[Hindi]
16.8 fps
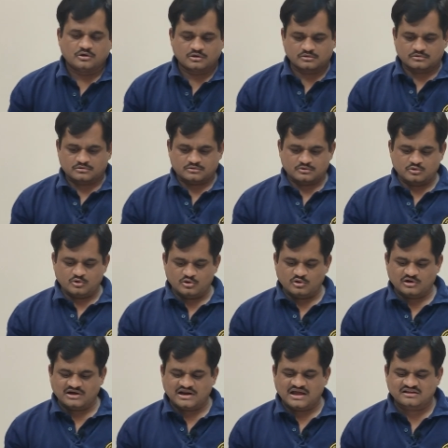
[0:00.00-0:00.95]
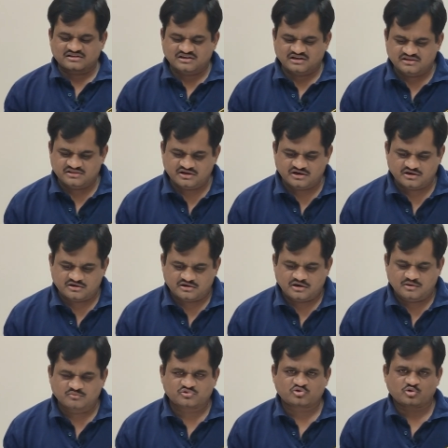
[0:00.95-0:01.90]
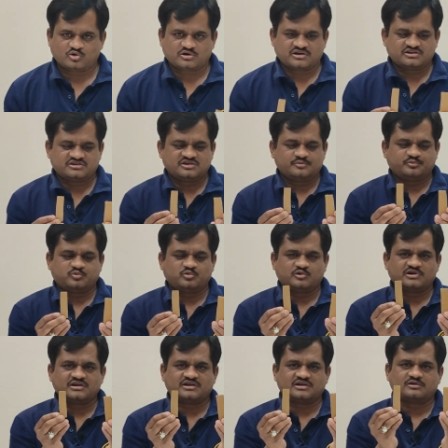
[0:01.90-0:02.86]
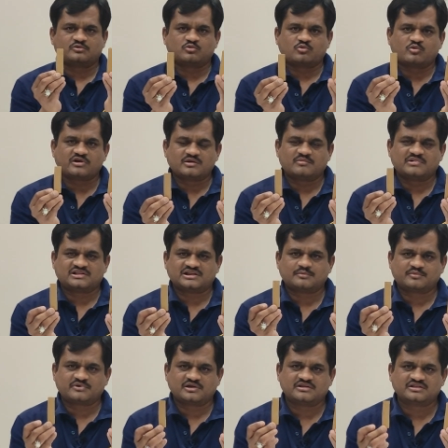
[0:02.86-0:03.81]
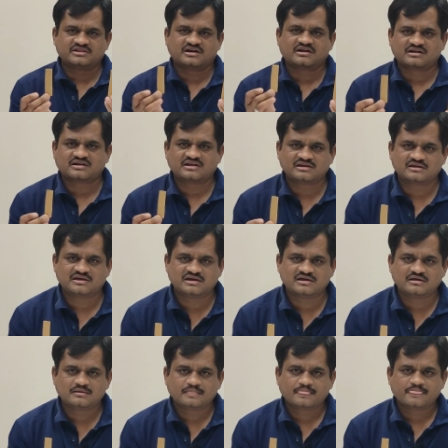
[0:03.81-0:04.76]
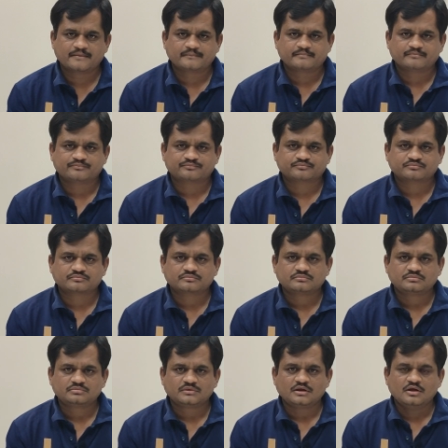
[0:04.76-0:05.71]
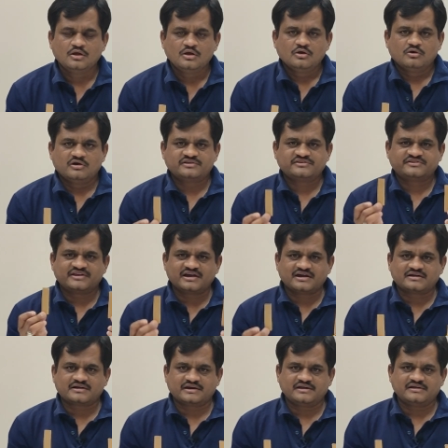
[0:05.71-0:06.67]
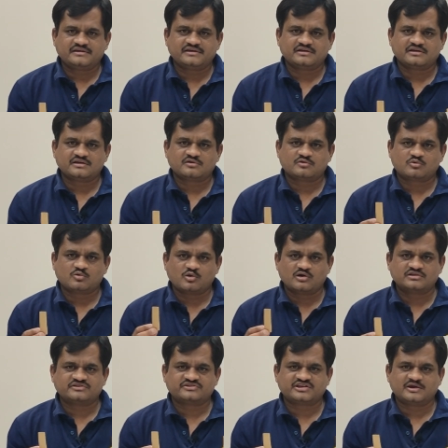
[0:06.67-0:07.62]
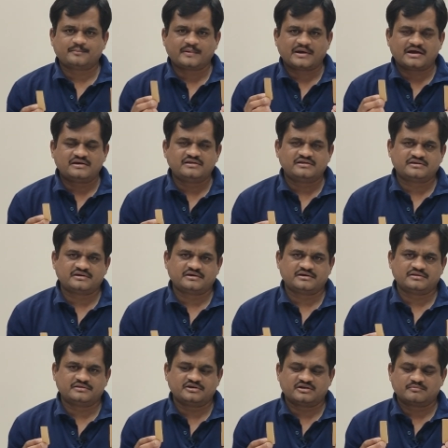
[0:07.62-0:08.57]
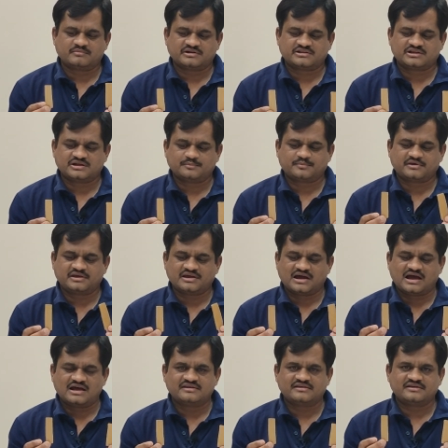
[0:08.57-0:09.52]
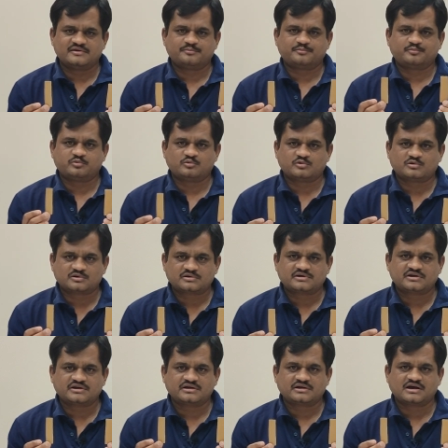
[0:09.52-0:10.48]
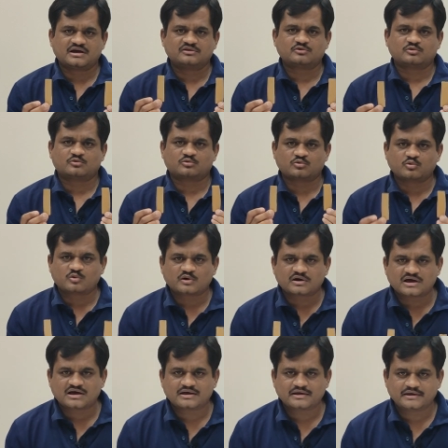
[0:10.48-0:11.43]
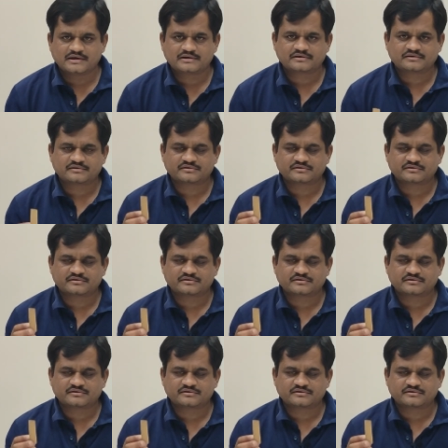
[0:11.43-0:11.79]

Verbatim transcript: और दोनों ग्लास के अंदर हम छोटे से पुठे के टुकड़े मतलब कि अंदर रखेंगे और चेक करेंगे कि कौन से पानी के अंदर मतलब कि आज ये पुट्ठे का जो टुकड़ा है